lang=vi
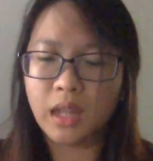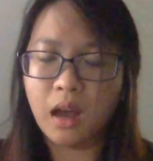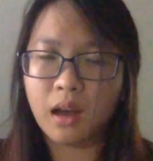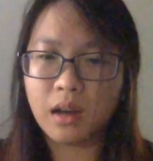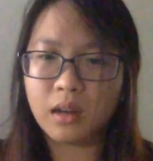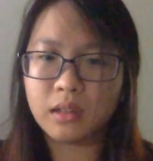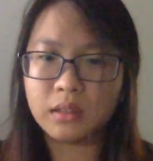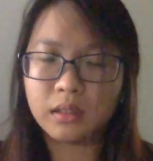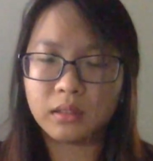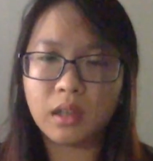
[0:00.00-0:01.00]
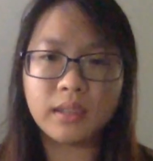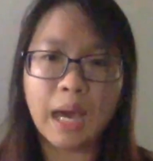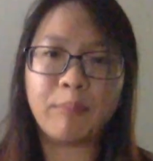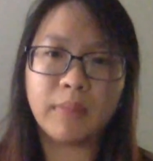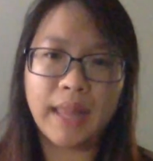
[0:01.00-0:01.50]
nó nó
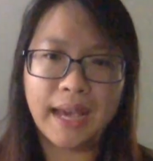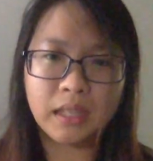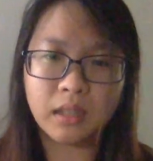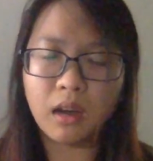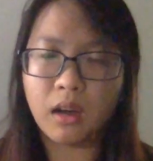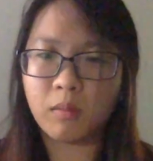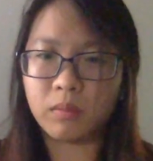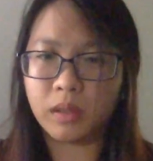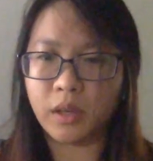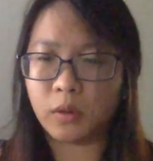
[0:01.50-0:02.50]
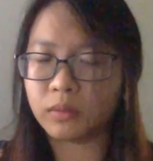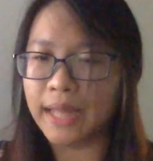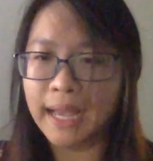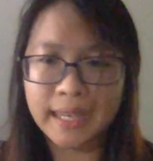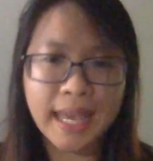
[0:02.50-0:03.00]
chậm lại nó không kiểu
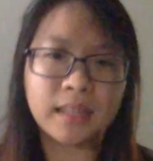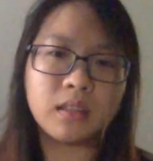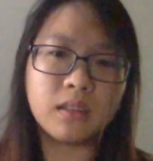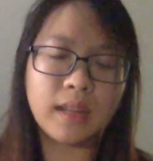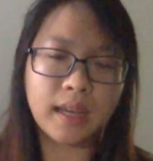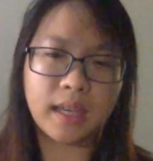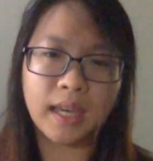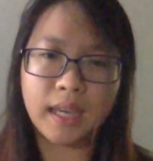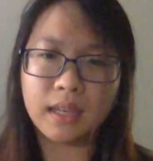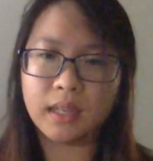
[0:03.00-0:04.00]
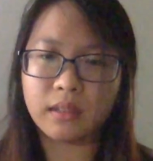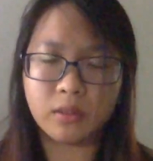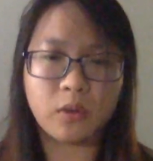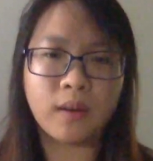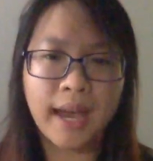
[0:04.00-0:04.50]
tăng nhanh như là cái cái
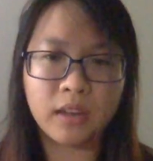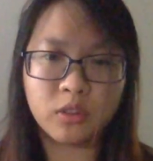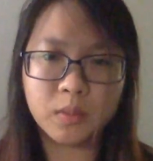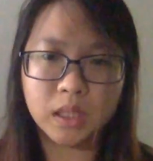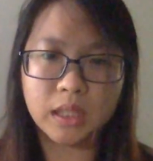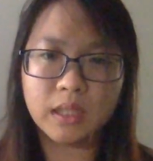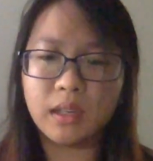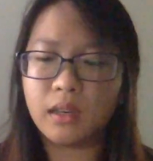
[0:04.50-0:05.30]
sự cố gắng của mình